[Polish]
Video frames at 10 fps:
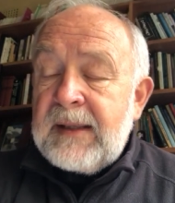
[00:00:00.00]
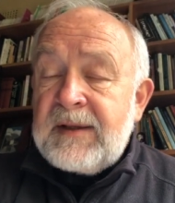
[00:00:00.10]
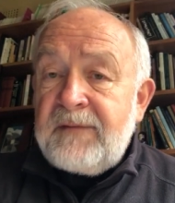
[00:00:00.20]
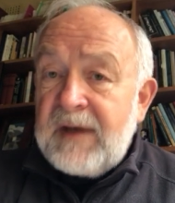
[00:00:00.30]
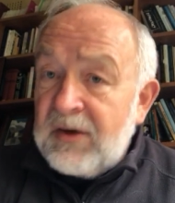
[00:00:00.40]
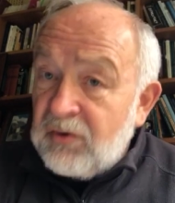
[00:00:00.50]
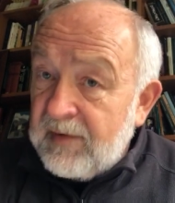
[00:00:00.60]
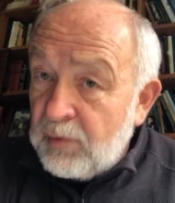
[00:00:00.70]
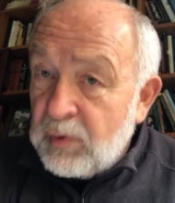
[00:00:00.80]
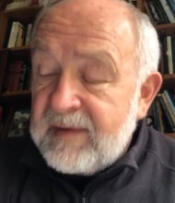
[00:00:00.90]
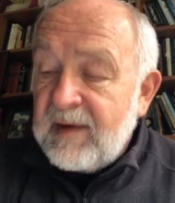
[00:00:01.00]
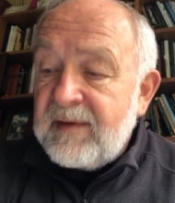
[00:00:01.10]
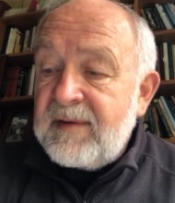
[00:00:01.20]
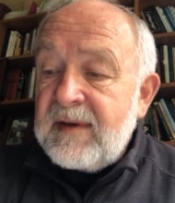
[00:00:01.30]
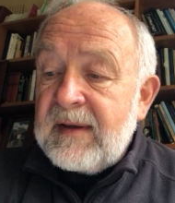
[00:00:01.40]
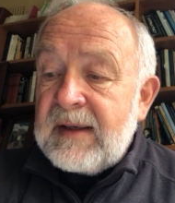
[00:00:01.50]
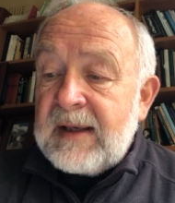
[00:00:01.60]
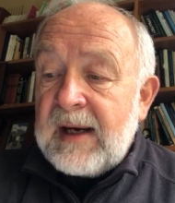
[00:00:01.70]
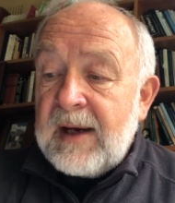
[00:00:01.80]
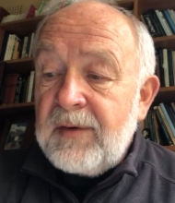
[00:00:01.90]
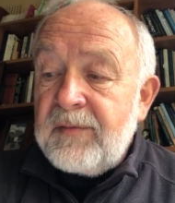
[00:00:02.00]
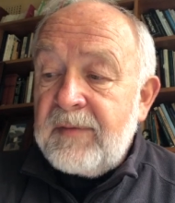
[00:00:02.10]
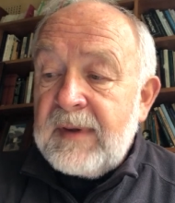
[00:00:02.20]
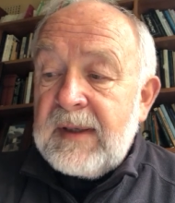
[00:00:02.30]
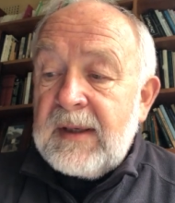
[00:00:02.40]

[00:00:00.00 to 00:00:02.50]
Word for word: Tym większy sukces krajów.